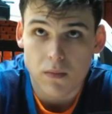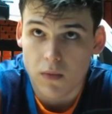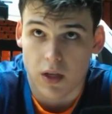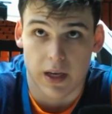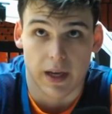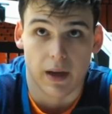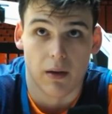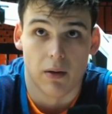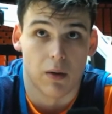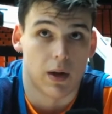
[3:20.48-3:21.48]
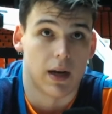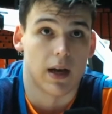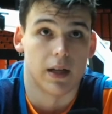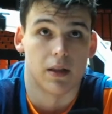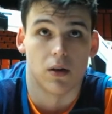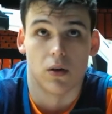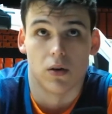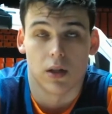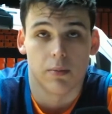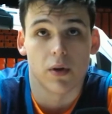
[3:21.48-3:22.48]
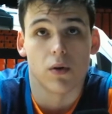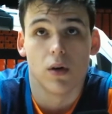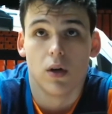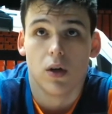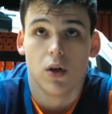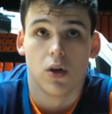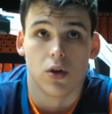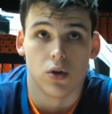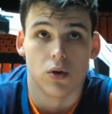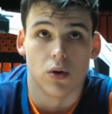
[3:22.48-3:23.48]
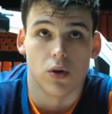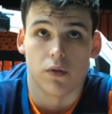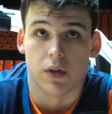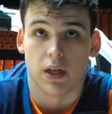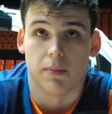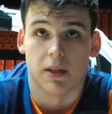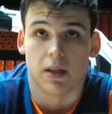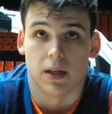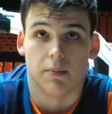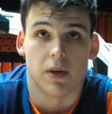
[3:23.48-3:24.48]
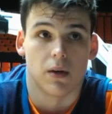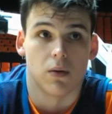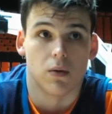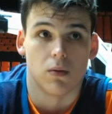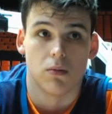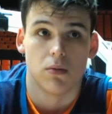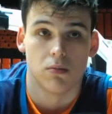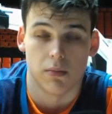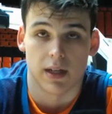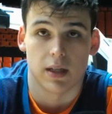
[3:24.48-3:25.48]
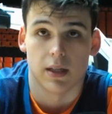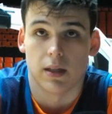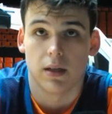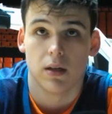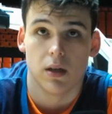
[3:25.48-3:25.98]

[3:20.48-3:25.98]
que igual la gente no lo nota, pero yo, yo físicamente he cambiado bastante.